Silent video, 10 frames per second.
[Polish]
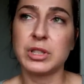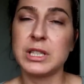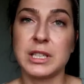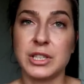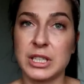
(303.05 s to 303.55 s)
To
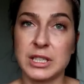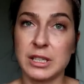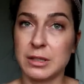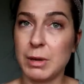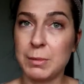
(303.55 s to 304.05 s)
nie jest tak, że ja
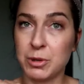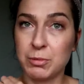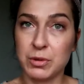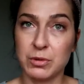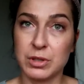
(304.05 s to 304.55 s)
znalazłam
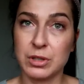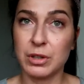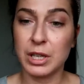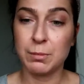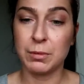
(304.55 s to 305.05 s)
lepszą pierwszą
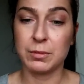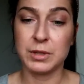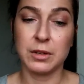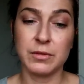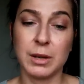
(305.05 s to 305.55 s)
stronę i
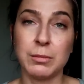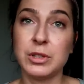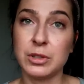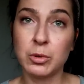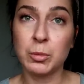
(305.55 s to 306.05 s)
postanowiłam
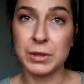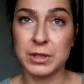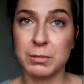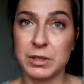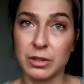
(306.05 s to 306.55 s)
iść i
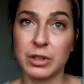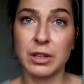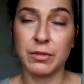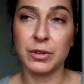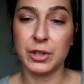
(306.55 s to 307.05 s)
kupić sobie
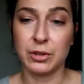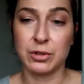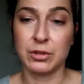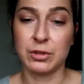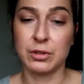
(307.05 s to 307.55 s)
sodę i wodę,
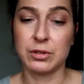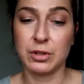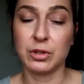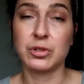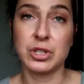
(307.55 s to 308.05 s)
e,
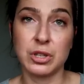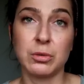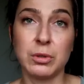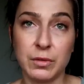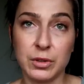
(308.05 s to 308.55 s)
sodę
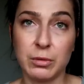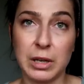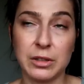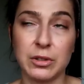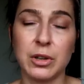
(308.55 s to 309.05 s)
oczyszczoną i wodę
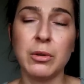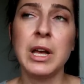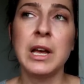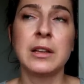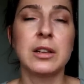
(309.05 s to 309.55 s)

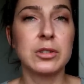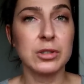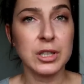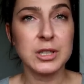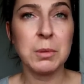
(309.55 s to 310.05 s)
utlenioną,
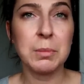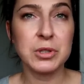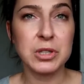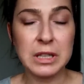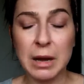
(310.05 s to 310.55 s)
tylko trochę sobie
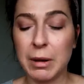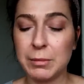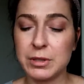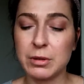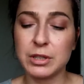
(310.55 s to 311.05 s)

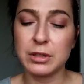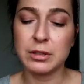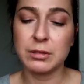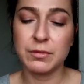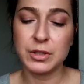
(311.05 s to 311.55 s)
poczytałam i słuchajcie,
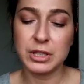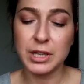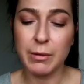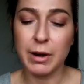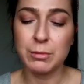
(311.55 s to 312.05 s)

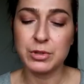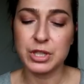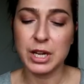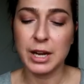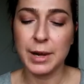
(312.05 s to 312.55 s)
wyczytałam,
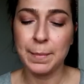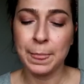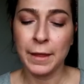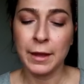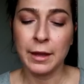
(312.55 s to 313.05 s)
że
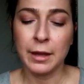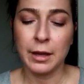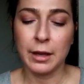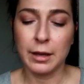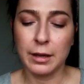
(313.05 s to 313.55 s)

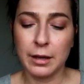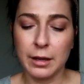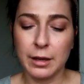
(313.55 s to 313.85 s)
yy,